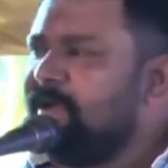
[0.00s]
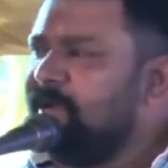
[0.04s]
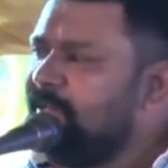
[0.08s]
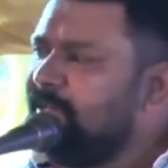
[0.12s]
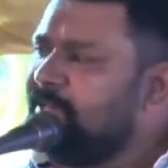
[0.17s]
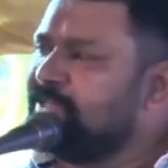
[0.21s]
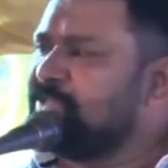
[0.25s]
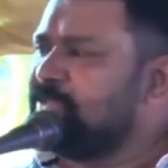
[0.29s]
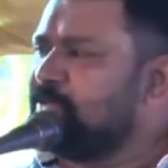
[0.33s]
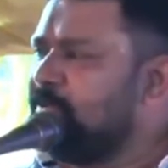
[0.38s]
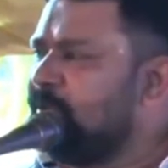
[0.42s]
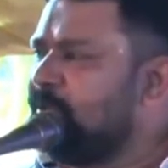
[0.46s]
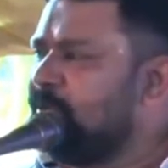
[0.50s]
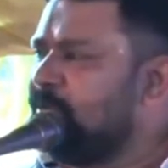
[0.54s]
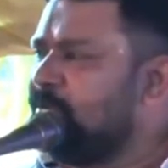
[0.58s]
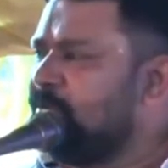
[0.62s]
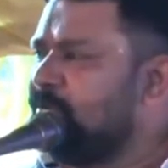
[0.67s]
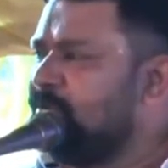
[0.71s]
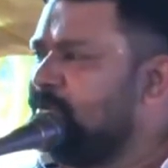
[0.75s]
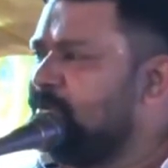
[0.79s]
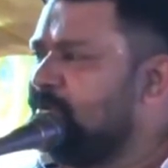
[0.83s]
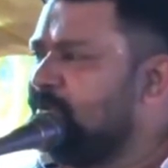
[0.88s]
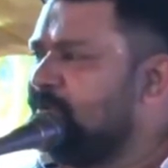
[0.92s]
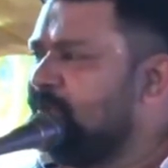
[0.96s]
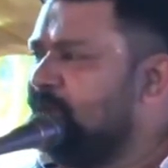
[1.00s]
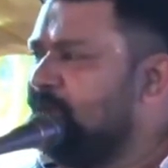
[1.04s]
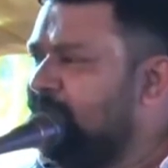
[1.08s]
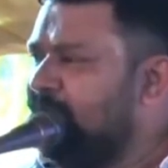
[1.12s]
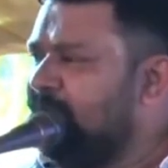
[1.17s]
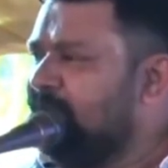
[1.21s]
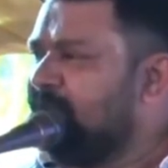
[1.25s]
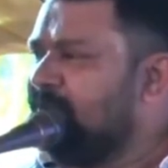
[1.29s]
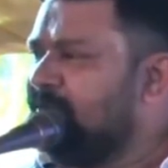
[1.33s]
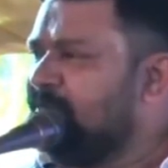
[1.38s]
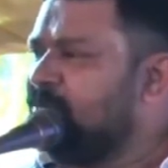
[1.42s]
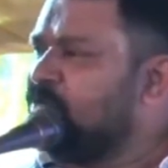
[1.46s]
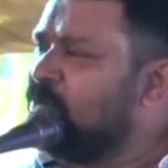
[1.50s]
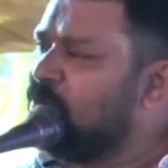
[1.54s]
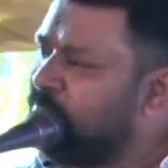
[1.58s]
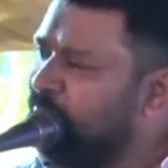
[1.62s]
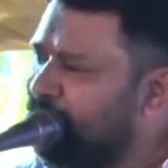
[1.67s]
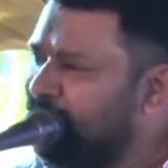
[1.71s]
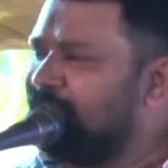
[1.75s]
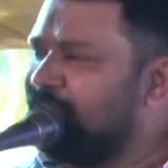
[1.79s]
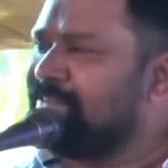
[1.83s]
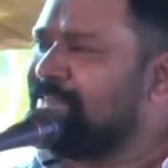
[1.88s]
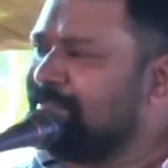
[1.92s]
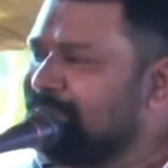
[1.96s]
கடைசி வரைக்கும் ஆண் ஒரு
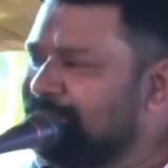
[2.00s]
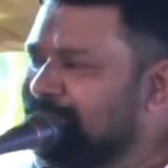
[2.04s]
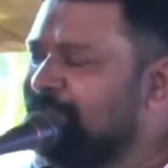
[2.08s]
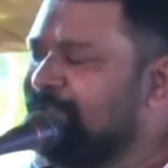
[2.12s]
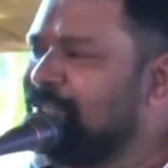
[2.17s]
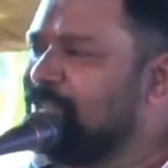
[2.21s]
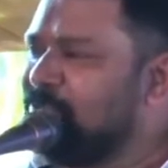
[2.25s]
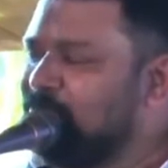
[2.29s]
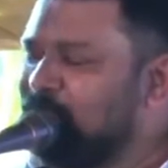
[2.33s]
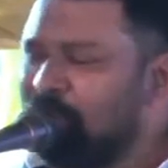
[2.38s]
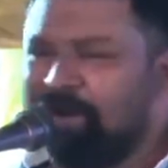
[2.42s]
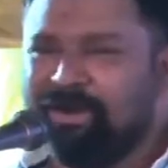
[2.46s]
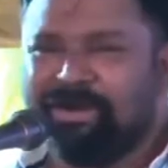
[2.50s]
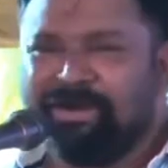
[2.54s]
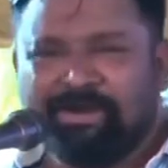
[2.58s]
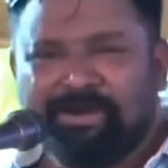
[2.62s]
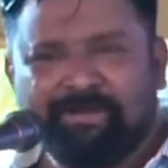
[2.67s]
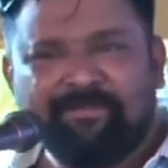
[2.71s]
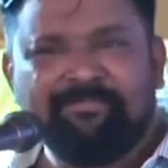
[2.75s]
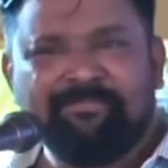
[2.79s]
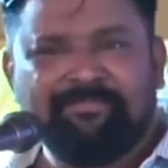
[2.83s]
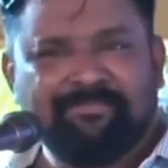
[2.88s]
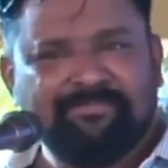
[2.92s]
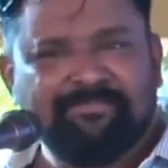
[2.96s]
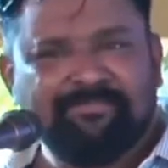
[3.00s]
பெண்ணை தான் சார்ந்து வாழ்கிறான்